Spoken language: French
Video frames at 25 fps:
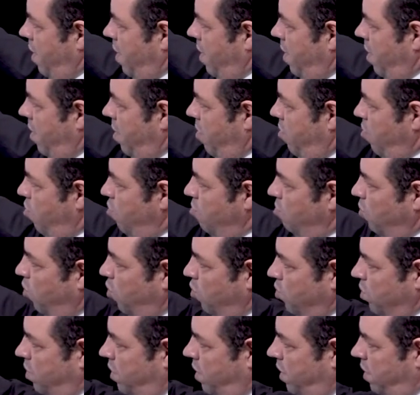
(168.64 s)
Le
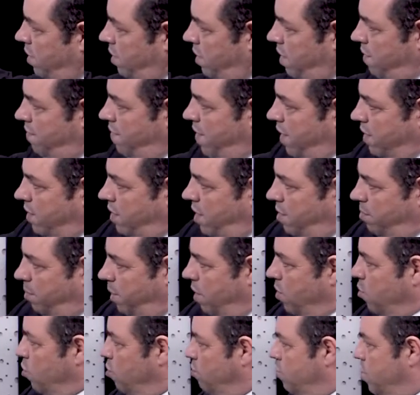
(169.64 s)
monde des
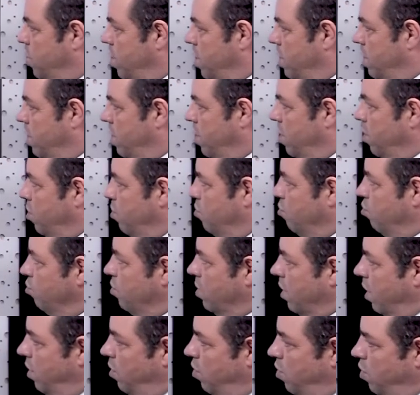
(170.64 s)
vertébrés, comme j'ai dit tout
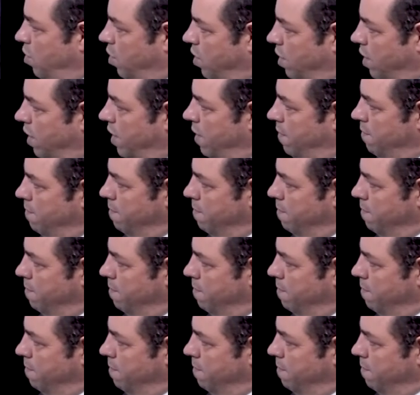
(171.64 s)
à l'heure,